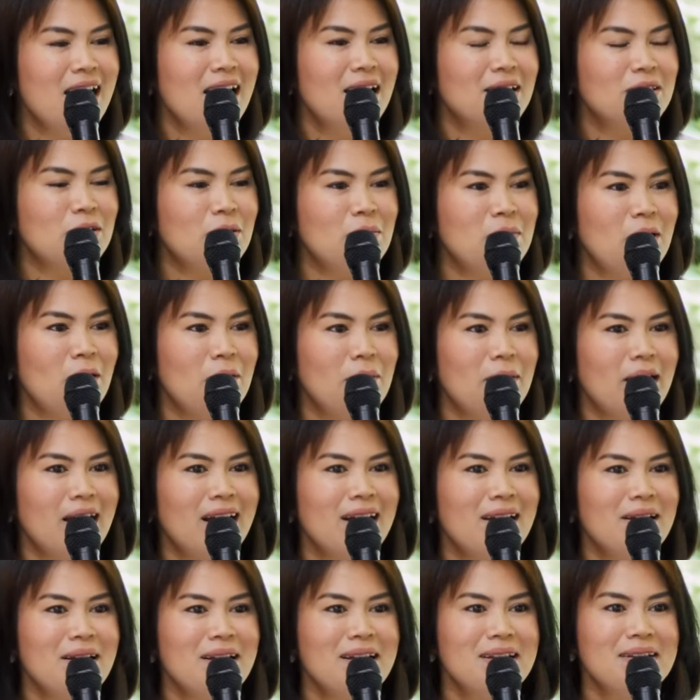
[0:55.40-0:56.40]
ต้องบอกว่า
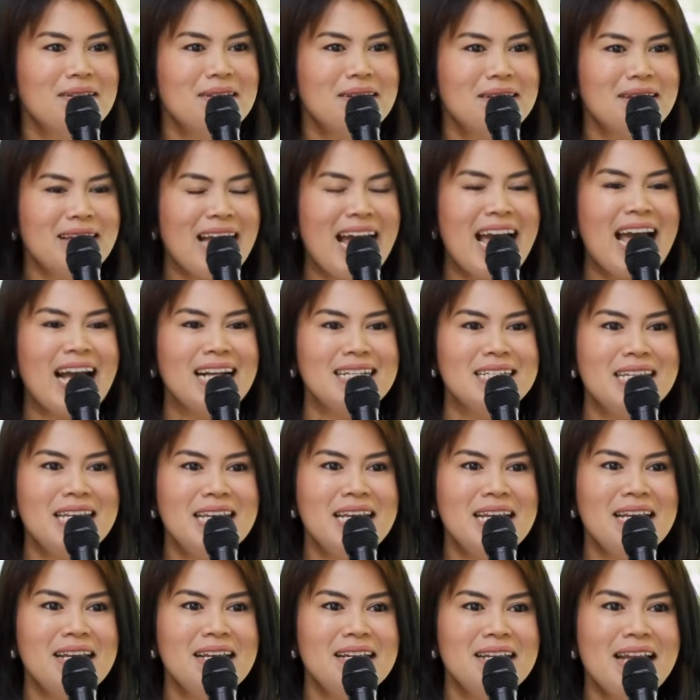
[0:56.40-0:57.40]
แขก
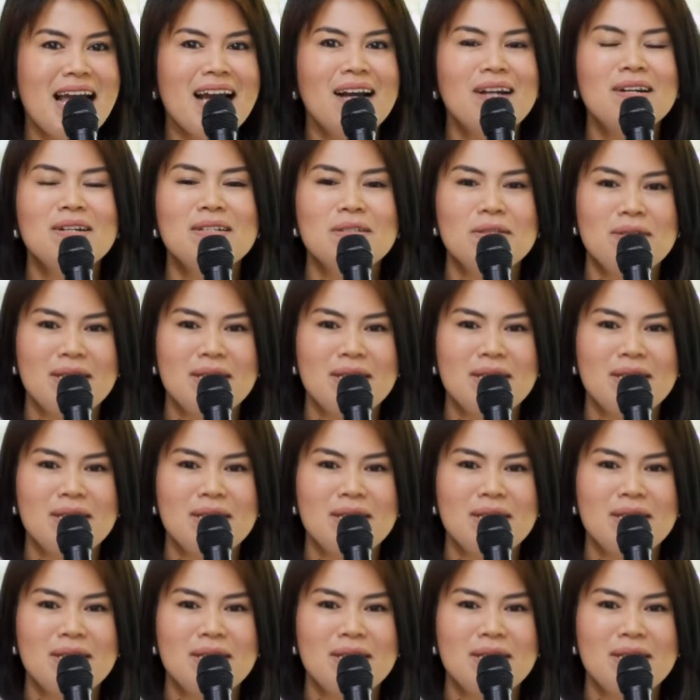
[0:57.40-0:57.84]
ที่นั่ง